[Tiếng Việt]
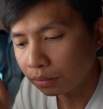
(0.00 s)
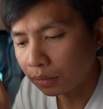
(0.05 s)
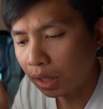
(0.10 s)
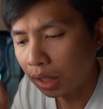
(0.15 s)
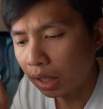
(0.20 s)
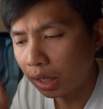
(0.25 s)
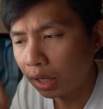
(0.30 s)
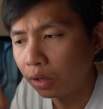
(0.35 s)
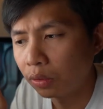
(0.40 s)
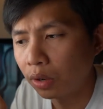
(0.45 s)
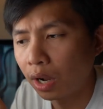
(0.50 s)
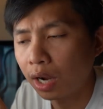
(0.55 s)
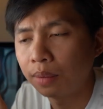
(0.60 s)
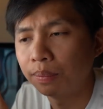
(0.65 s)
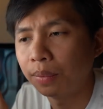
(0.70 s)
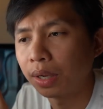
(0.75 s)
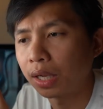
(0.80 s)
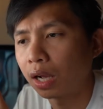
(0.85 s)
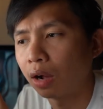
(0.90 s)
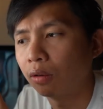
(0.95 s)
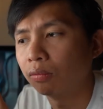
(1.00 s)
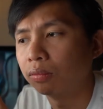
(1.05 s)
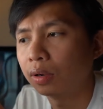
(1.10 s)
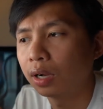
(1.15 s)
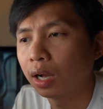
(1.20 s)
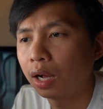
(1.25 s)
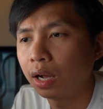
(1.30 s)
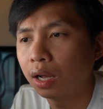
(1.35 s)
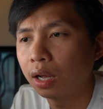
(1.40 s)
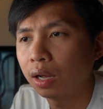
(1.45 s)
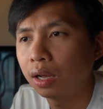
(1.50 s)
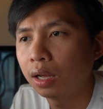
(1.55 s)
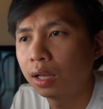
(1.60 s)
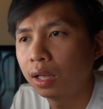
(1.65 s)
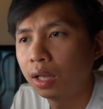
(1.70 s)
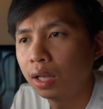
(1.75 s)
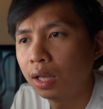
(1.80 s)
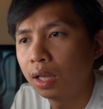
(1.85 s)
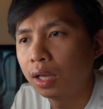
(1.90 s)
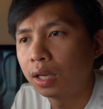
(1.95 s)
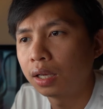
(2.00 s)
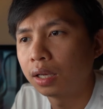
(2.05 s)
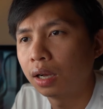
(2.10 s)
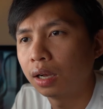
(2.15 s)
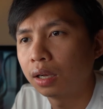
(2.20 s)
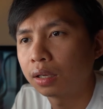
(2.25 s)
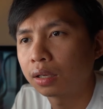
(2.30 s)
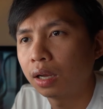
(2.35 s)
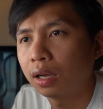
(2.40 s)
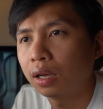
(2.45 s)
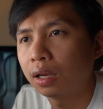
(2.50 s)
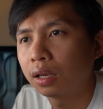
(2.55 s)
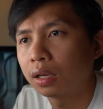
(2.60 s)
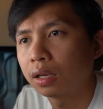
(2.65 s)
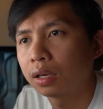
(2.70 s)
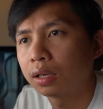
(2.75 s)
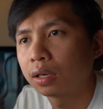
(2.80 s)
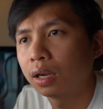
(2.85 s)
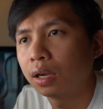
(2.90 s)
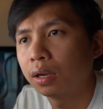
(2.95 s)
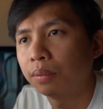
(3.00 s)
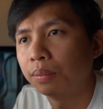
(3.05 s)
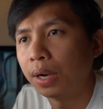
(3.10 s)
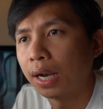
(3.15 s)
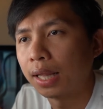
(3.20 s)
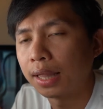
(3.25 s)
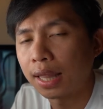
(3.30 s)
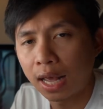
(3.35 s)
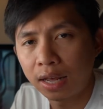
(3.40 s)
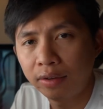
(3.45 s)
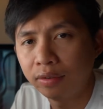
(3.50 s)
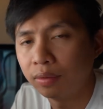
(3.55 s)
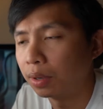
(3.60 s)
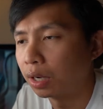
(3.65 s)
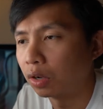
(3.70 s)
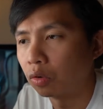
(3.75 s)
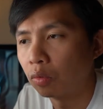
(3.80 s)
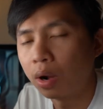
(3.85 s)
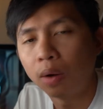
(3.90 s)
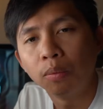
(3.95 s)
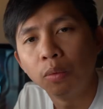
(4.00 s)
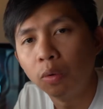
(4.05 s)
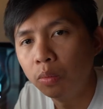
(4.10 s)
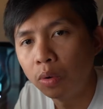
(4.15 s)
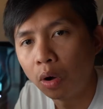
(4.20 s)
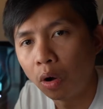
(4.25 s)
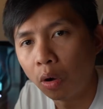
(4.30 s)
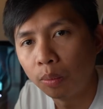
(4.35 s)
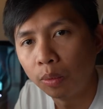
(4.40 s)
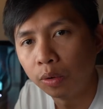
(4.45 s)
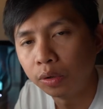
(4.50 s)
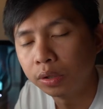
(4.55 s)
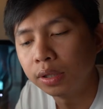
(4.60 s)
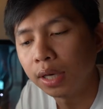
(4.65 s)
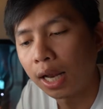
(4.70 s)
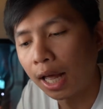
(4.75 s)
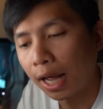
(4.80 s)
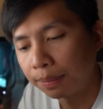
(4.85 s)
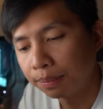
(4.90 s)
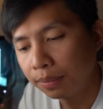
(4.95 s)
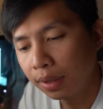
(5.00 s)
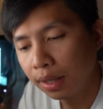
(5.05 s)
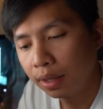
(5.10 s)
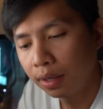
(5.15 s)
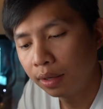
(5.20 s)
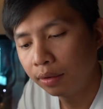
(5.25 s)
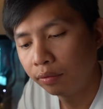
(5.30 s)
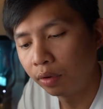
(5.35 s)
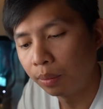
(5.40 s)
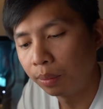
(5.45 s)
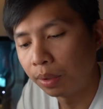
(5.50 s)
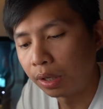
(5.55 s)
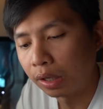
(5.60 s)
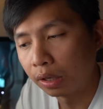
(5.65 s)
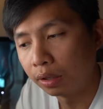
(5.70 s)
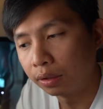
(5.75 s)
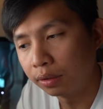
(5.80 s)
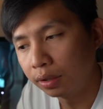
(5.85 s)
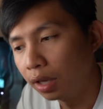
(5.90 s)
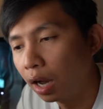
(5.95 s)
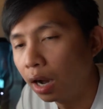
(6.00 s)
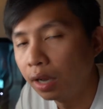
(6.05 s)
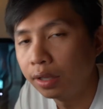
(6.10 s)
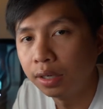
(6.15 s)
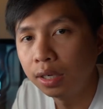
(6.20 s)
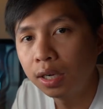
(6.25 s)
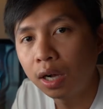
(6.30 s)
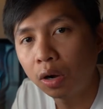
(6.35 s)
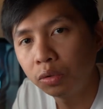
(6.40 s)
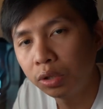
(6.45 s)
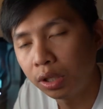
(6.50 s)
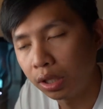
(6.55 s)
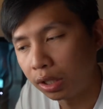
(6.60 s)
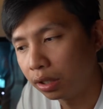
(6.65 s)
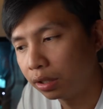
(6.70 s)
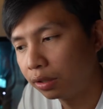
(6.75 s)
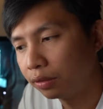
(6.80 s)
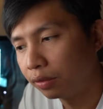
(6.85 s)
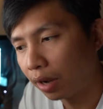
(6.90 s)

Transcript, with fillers: thì cái điều đó là mình không có, có, có, có mình đã thấy và mình cũng không ủng hộ mọi người làm và mình nhờ những câu chuyện như